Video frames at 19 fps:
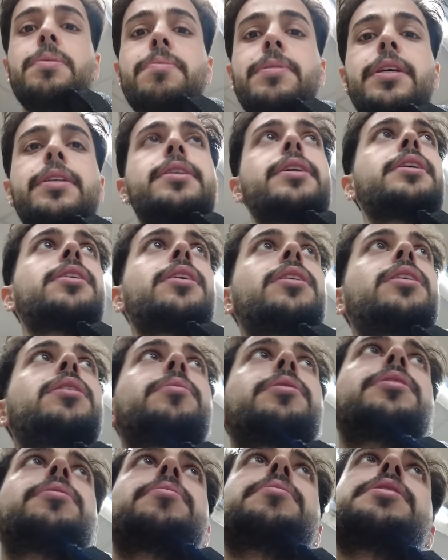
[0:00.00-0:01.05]
BİM detayını
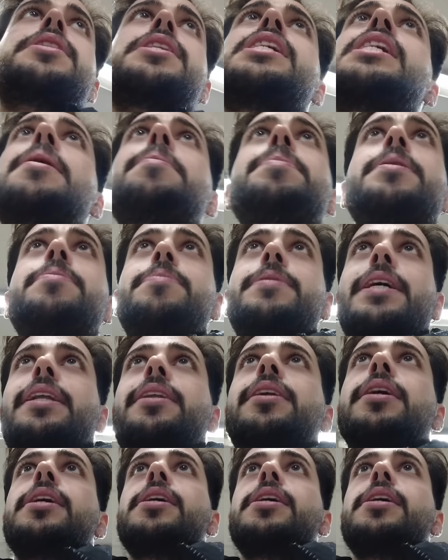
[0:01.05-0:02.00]
anlamadım. Niye BİM'den?